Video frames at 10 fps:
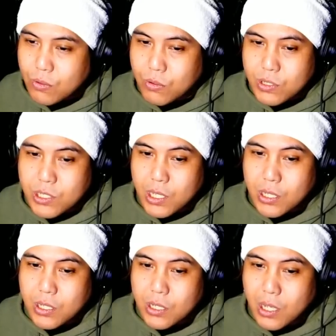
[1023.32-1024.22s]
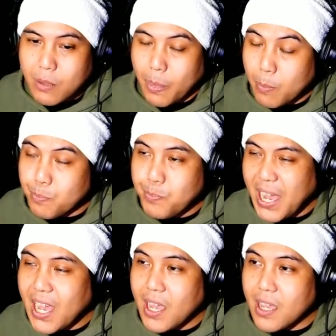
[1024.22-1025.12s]
おじさんが
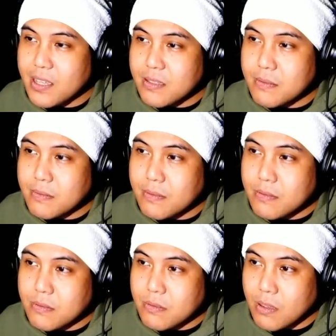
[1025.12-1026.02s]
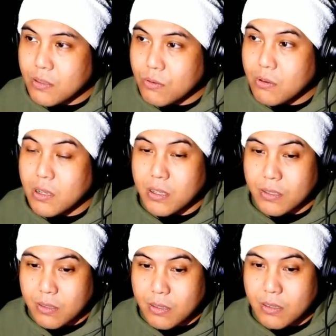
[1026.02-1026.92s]
バーンってドア開け
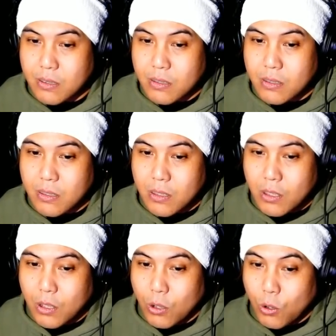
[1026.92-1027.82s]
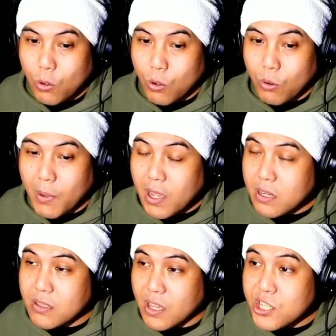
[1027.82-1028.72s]
て「お前ら
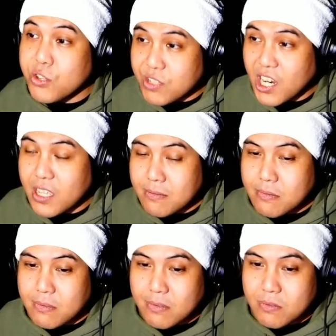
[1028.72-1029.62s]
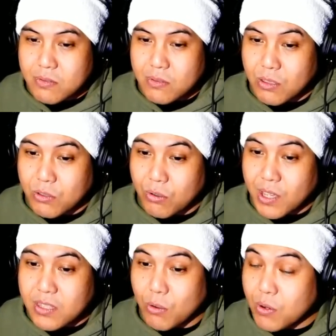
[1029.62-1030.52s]
何しとんじゃ!」って怒鳴っ
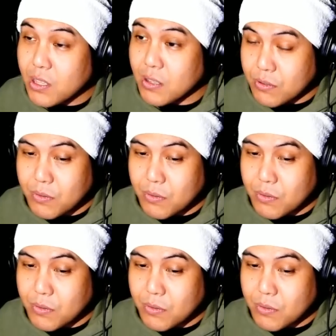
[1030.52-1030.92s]
て降りてきたんですよ。